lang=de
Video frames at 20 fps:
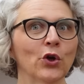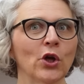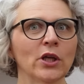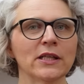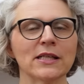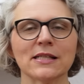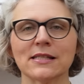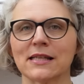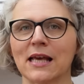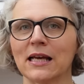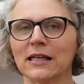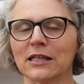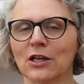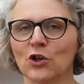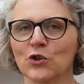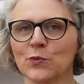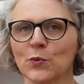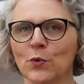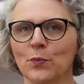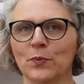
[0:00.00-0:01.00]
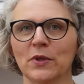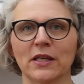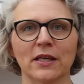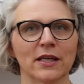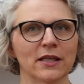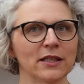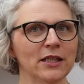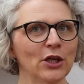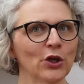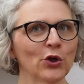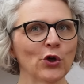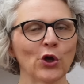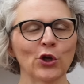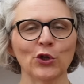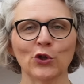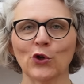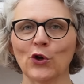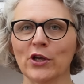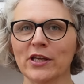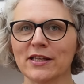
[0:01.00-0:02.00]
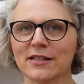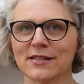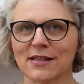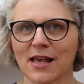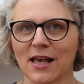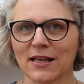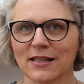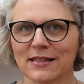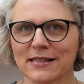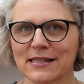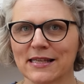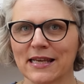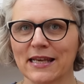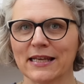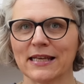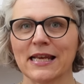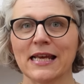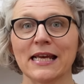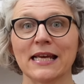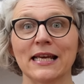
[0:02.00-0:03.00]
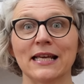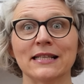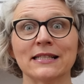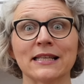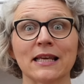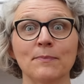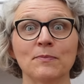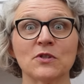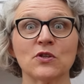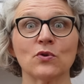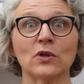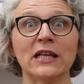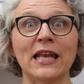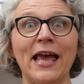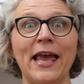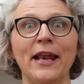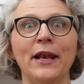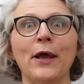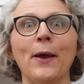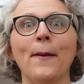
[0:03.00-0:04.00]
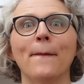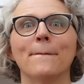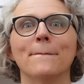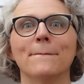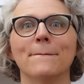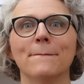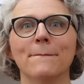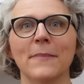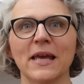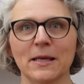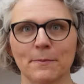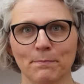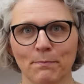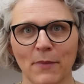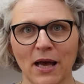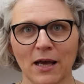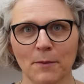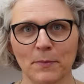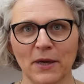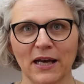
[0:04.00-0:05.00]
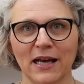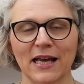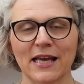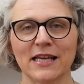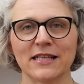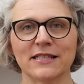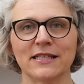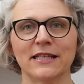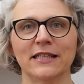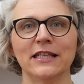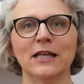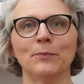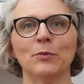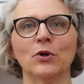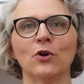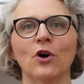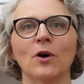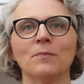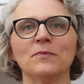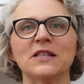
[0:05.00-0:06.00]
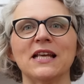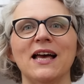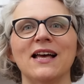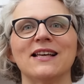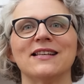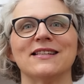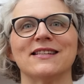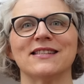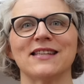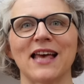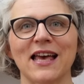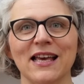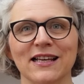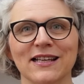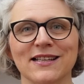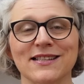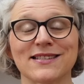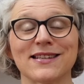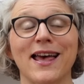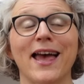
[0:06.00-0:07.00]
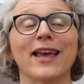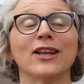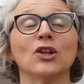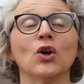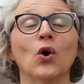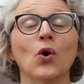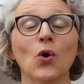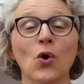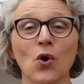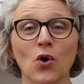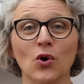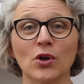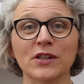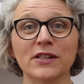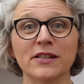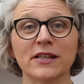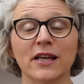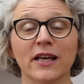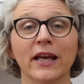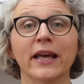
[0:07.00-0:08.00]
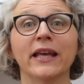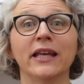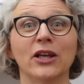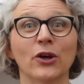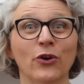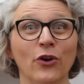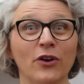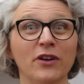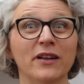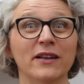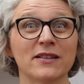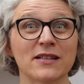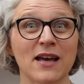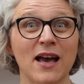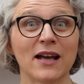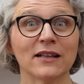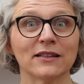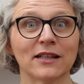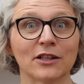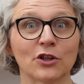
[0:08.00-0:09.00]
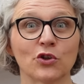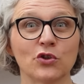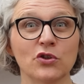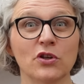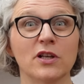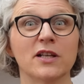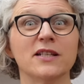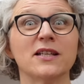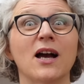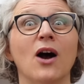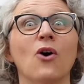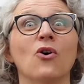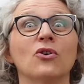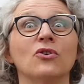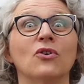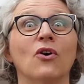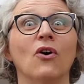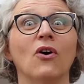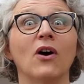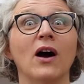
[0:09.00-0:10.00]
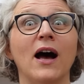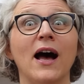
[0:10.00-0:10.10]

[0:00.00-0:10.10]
könnt da Sachen ausprobieren, ihr könnt neue Sachen sehen. Es gibt so kleine Mitmachbereiche. Ihr bekommt da Sachen gezeigt und ihr könnt den Tag dann natürlich auch noch